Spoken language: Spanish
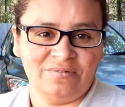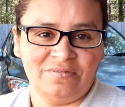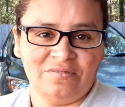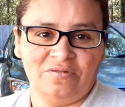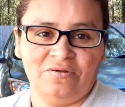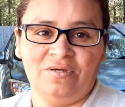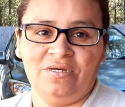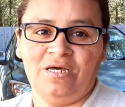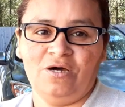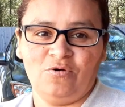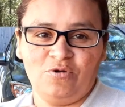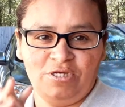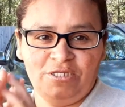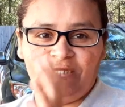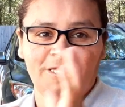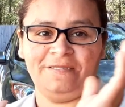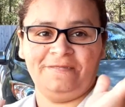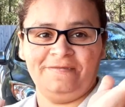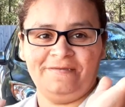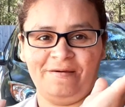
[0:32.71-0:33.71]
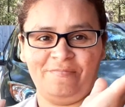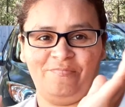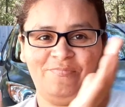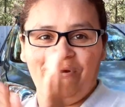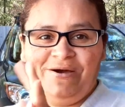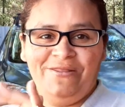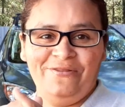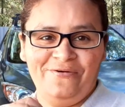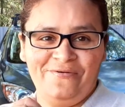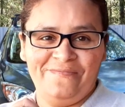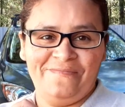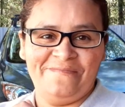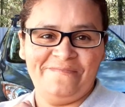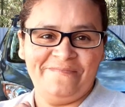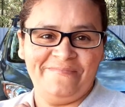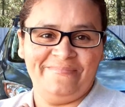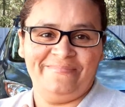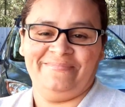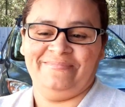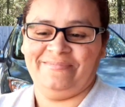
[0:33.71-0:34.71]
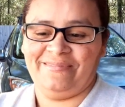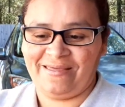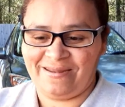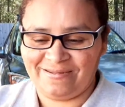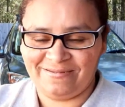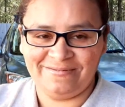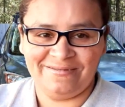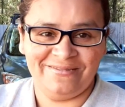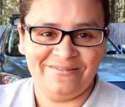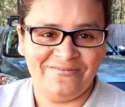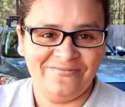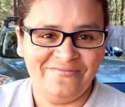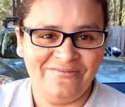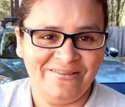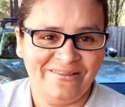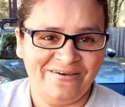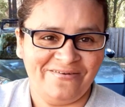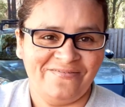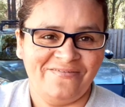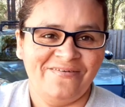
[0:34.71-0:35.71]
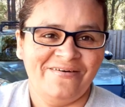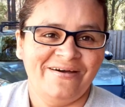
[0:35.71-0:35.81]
Entonces ahorita sí ya puedo estar haciendo video